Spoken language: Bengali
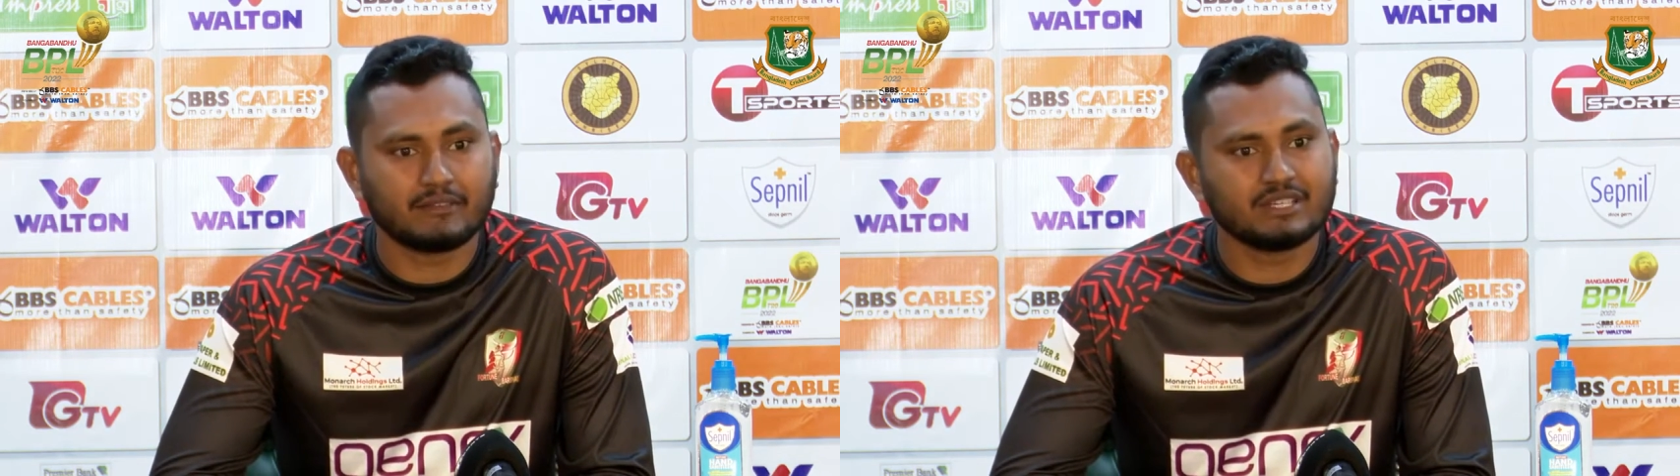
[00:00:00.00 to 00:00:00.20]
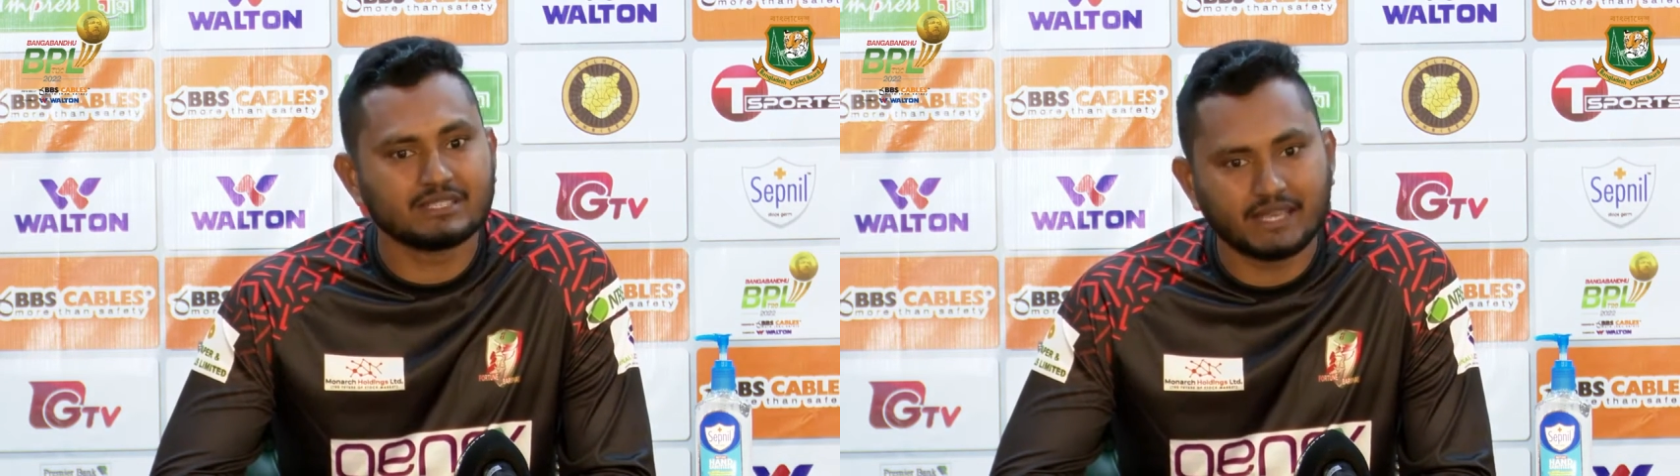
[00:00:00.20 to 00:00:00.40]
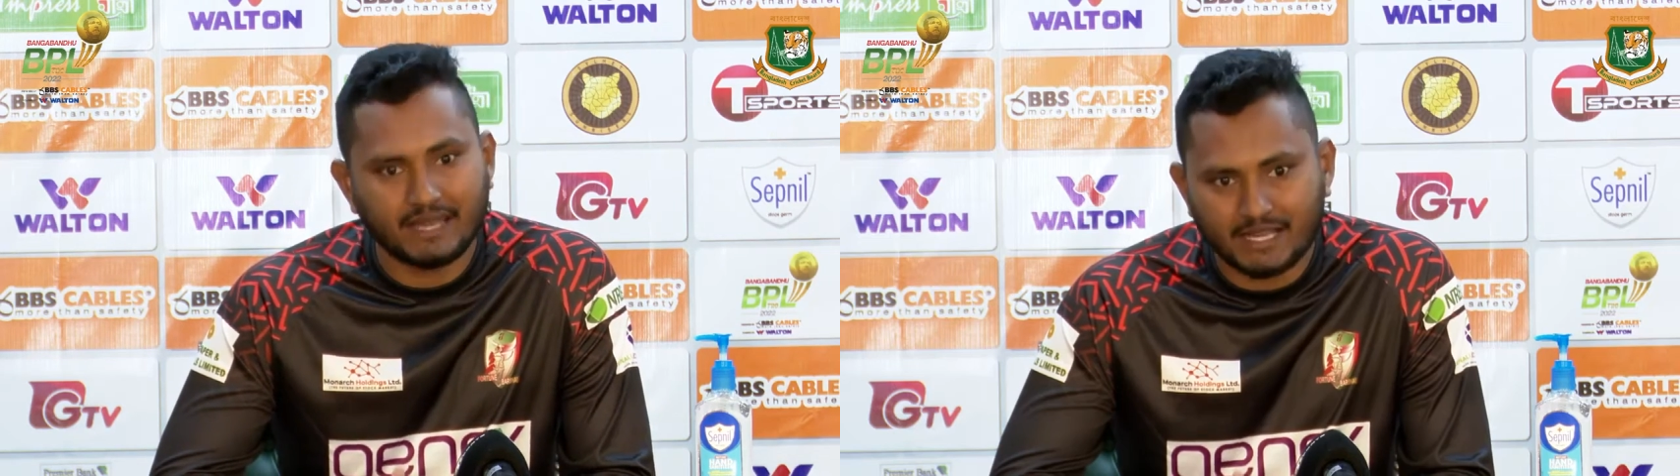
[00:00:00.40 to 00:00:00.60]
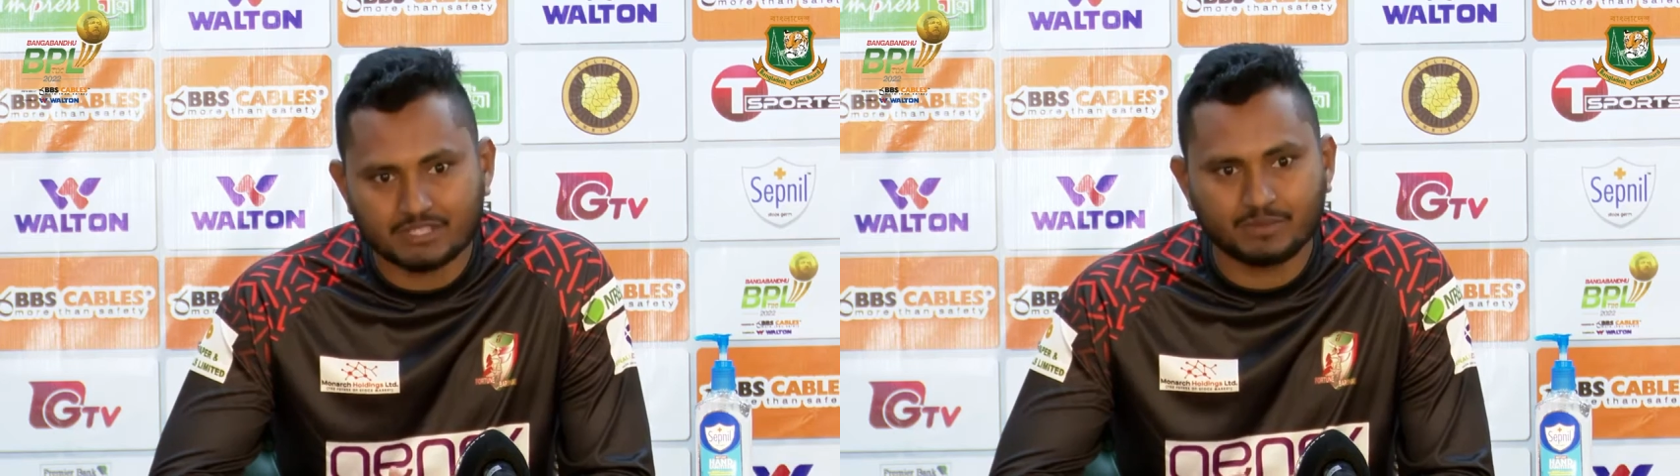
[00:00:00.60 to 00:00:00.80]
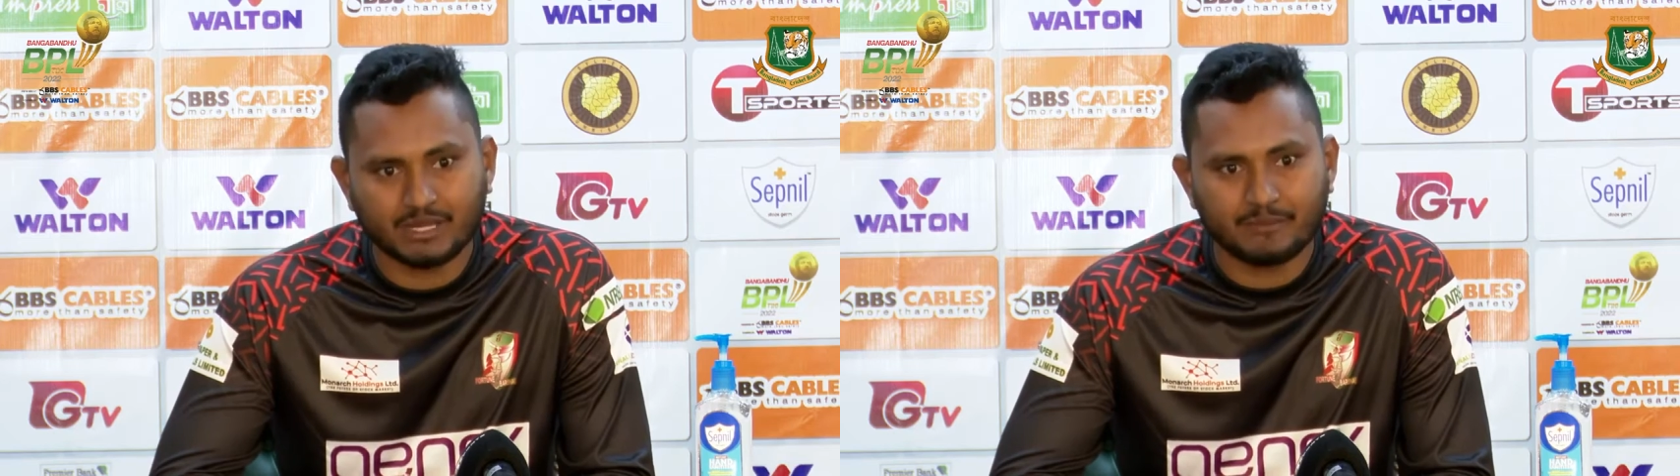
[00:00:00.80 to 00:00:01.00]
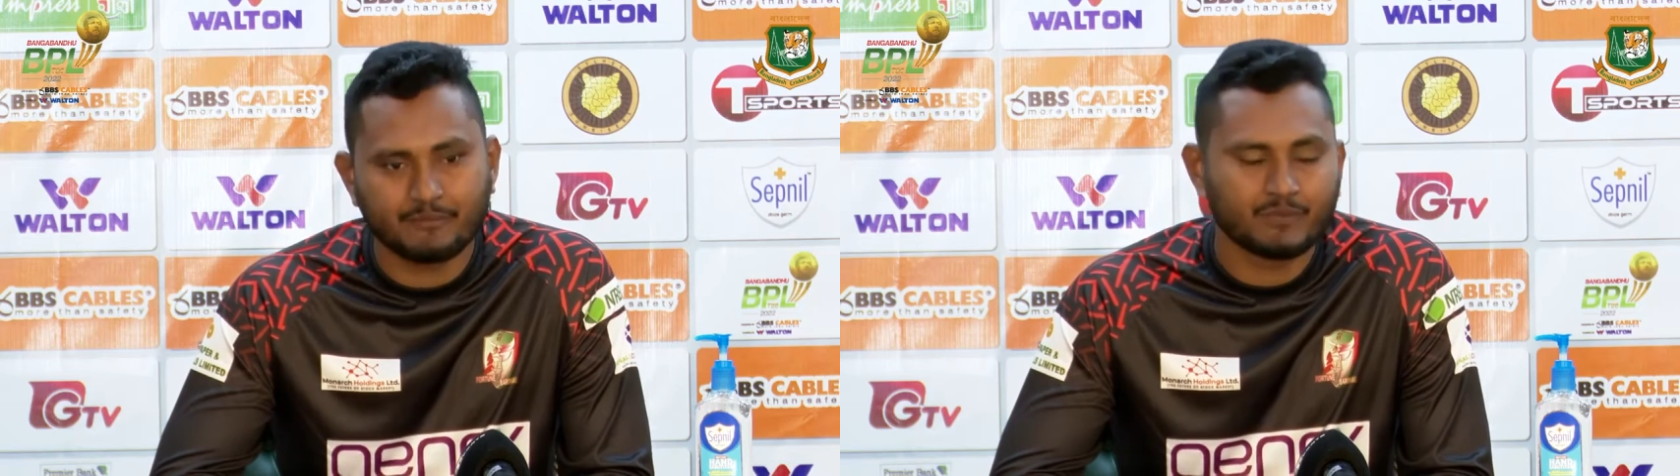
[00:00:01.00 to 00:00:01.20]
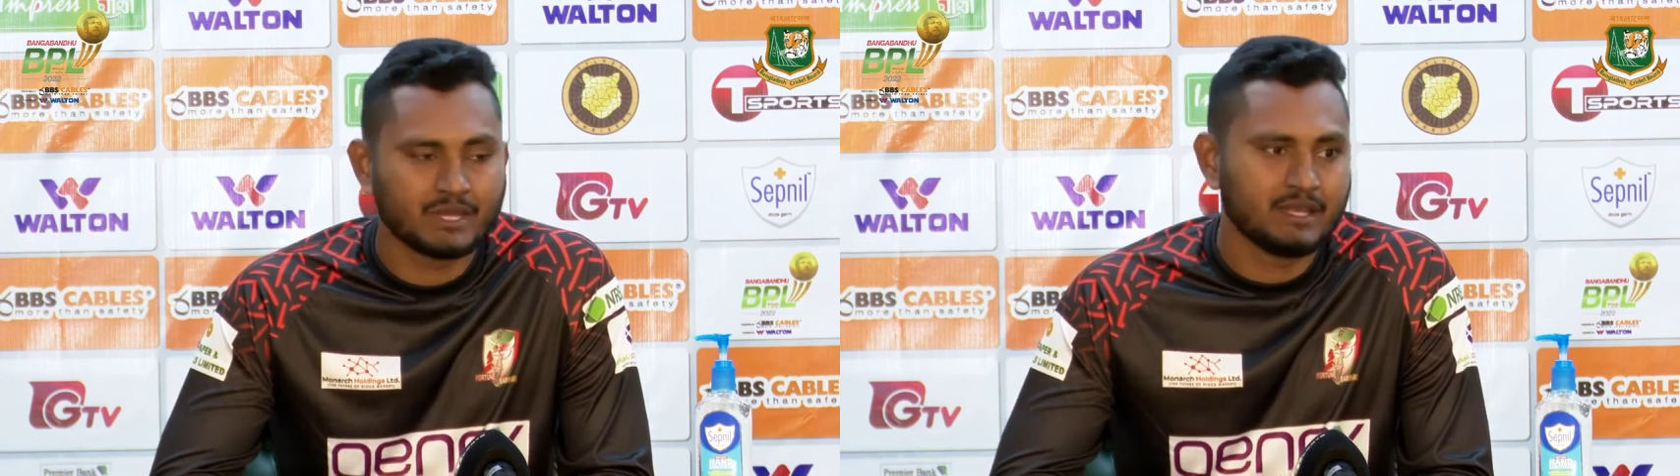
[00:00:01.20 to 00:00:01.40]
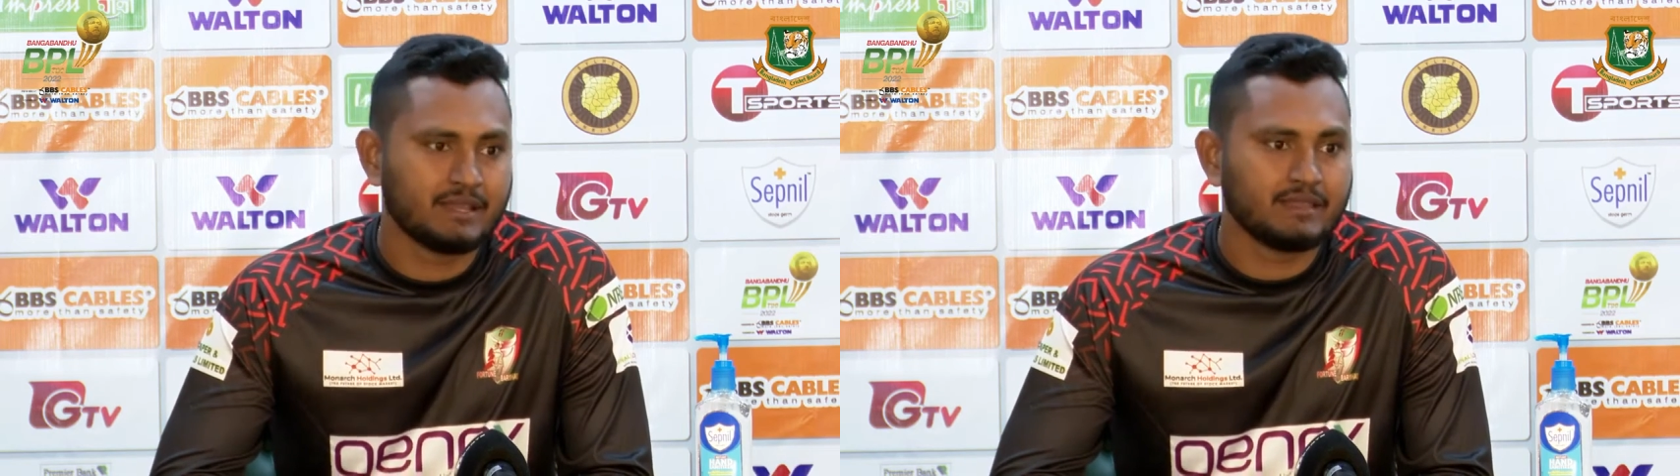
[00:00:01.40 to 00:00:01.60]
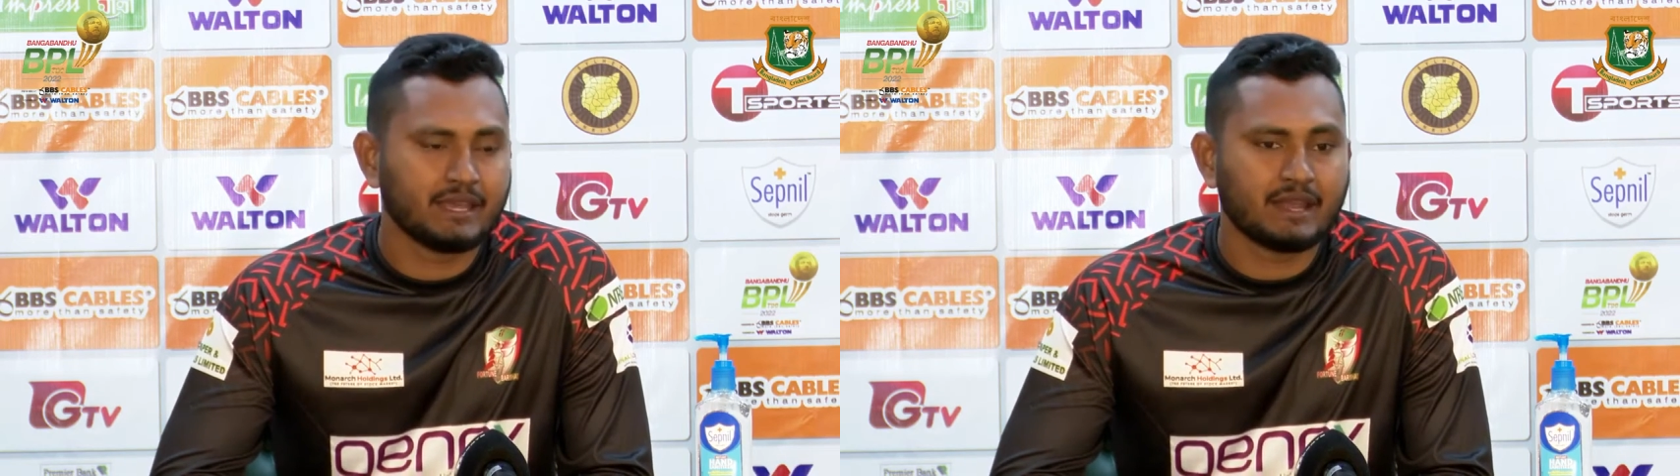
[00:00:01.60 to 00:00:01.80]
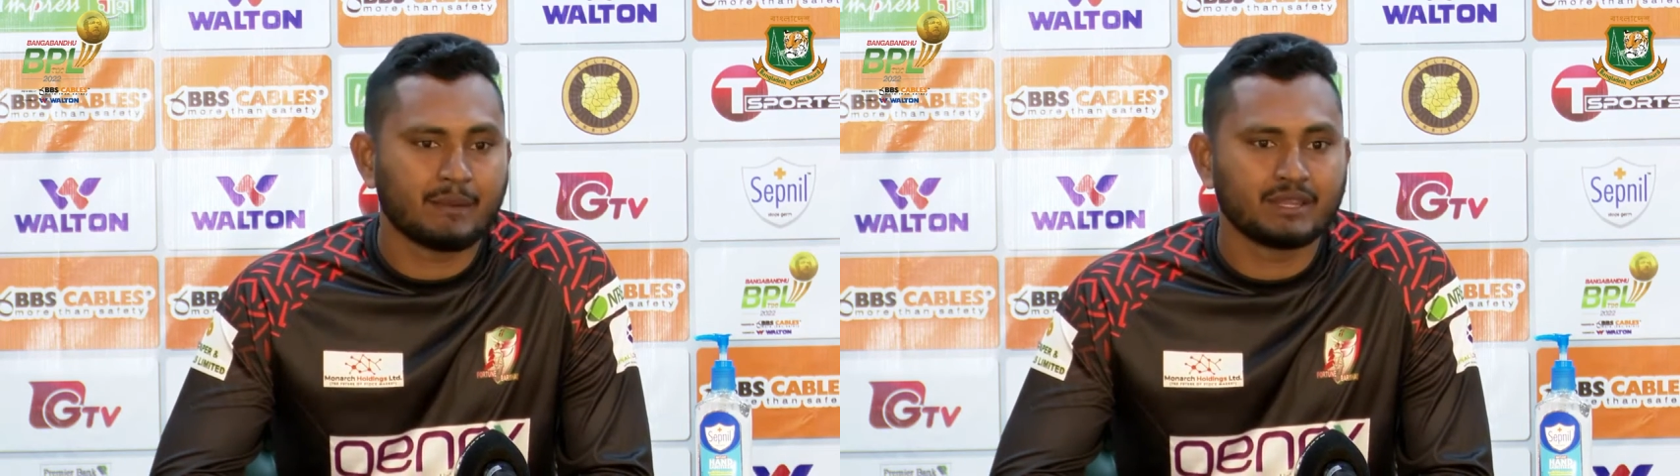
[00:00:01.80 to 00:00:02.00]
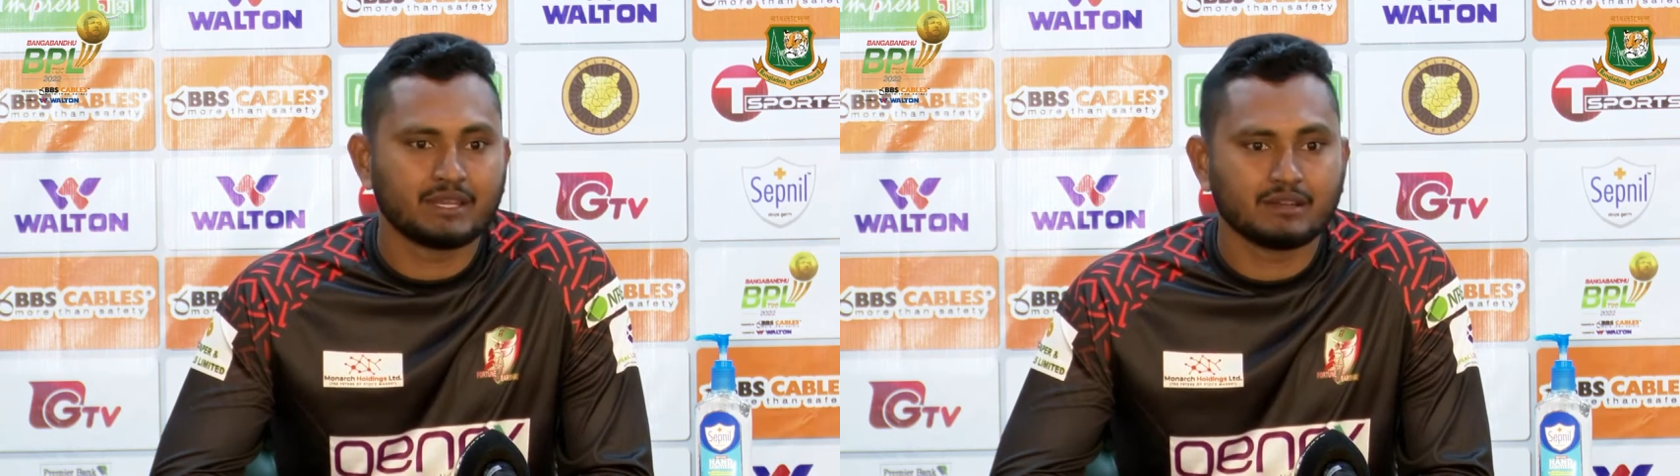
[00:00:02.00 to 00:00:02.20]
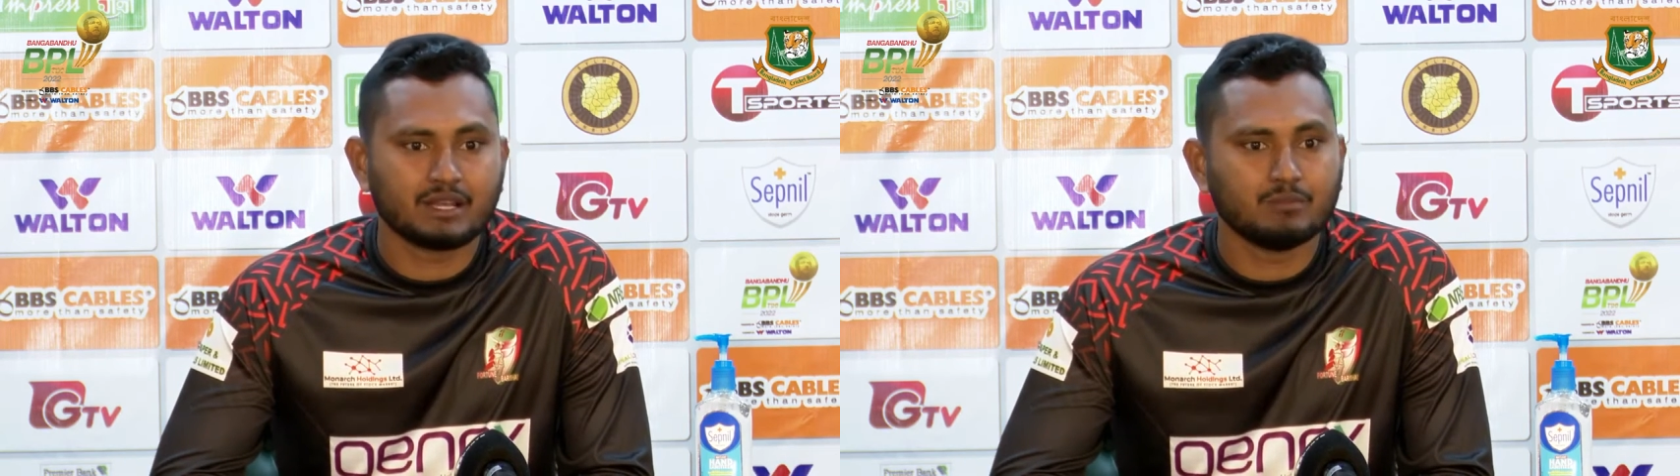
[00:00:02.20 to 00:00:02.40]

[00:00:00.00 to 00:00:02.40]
ক্রিস গেইল আসবে দেন আমাদের